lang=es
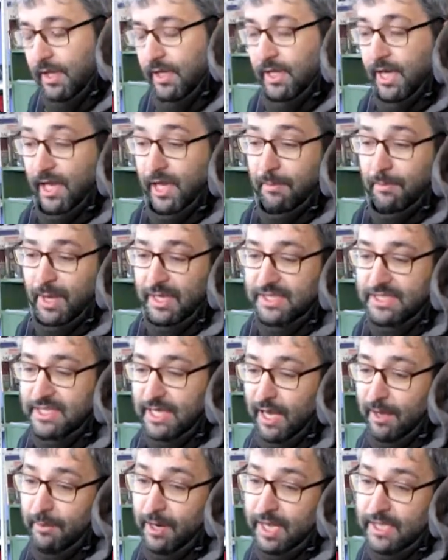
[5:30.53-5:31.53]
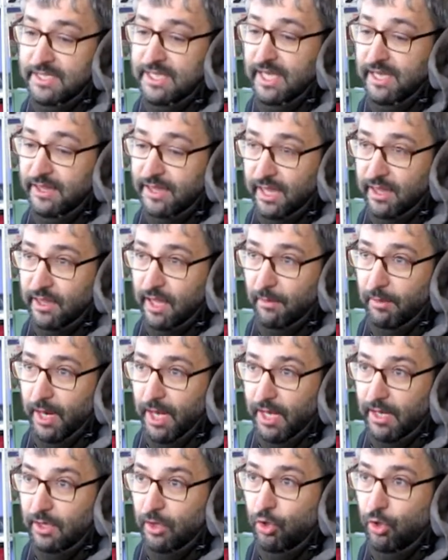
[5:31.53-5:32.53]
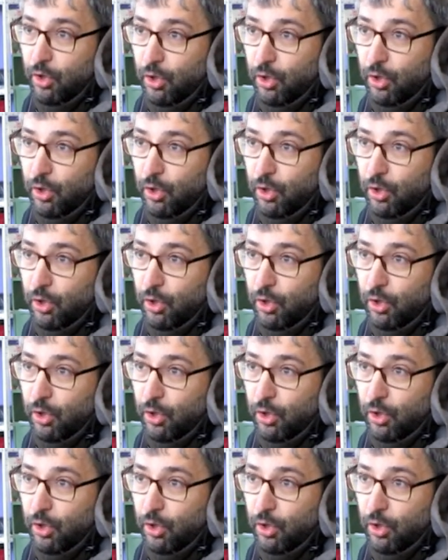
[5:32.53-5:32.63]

y además se habla, se intenta hablar